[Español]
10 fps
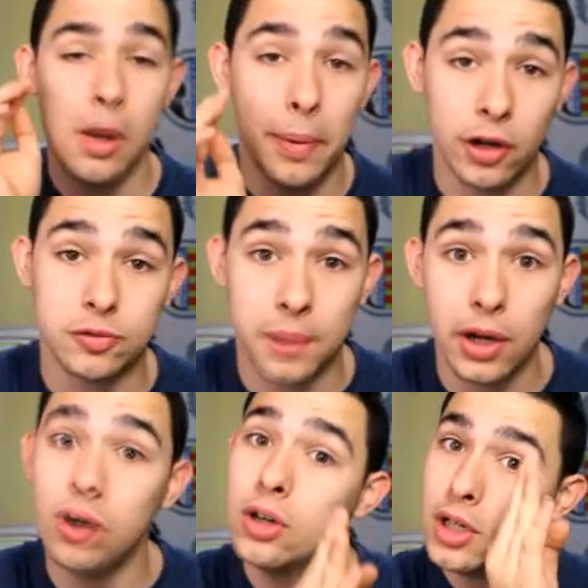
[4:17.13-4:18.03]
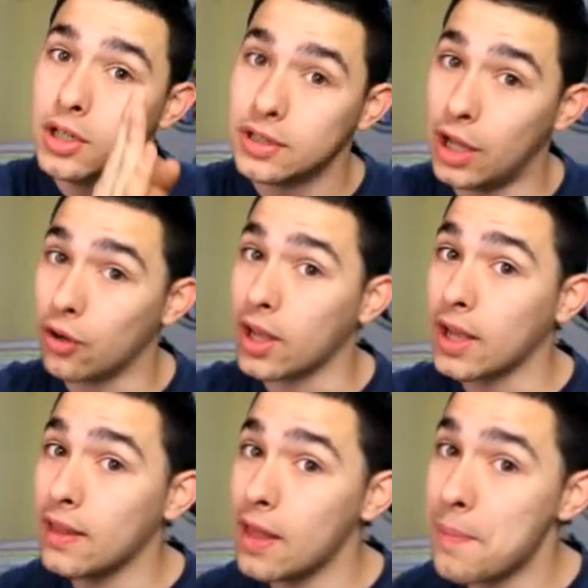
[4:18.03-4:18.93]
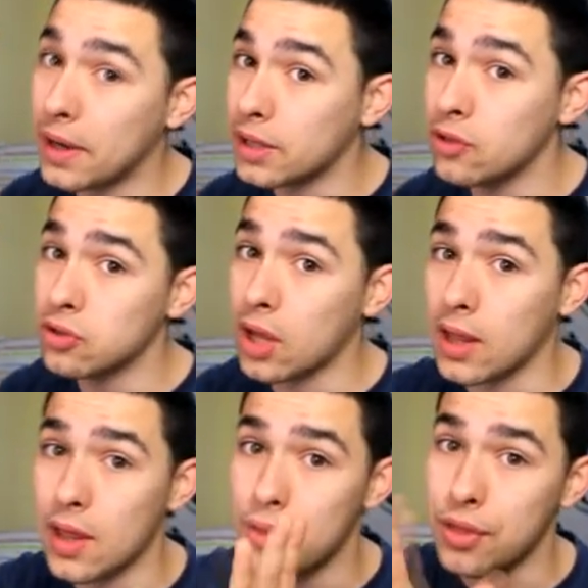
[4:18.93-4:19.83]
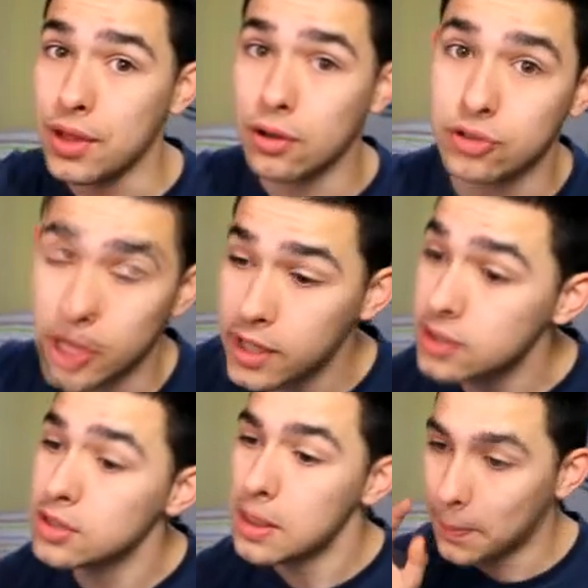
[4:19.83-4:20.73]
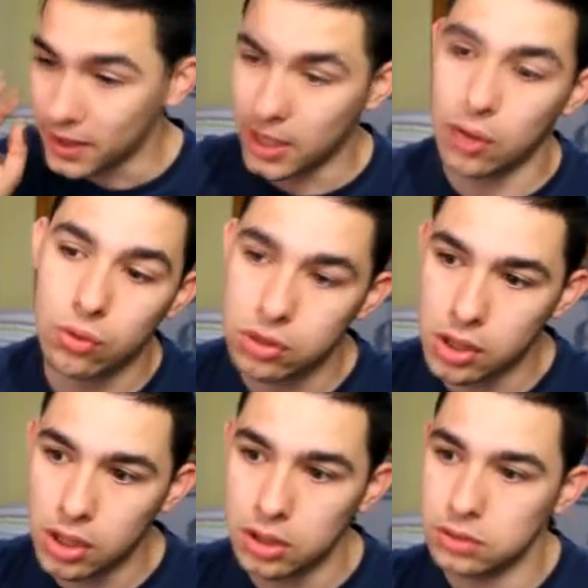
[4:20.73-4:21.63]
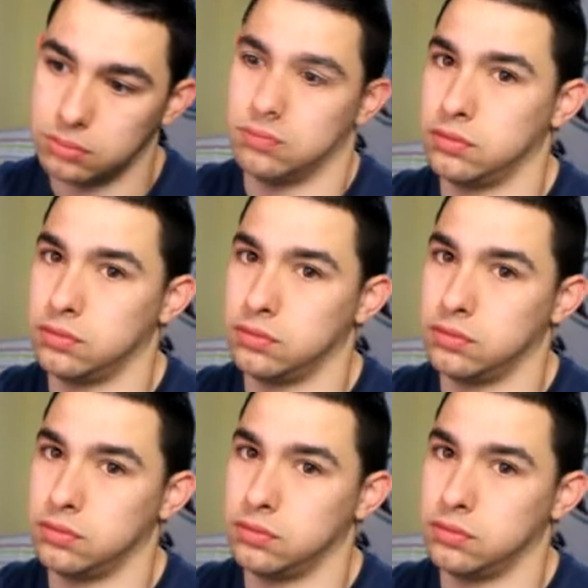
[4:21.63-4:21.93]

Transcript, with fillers: Pero espero de lo que queda de partidos, que quedan 5 o 6, meter algún gol.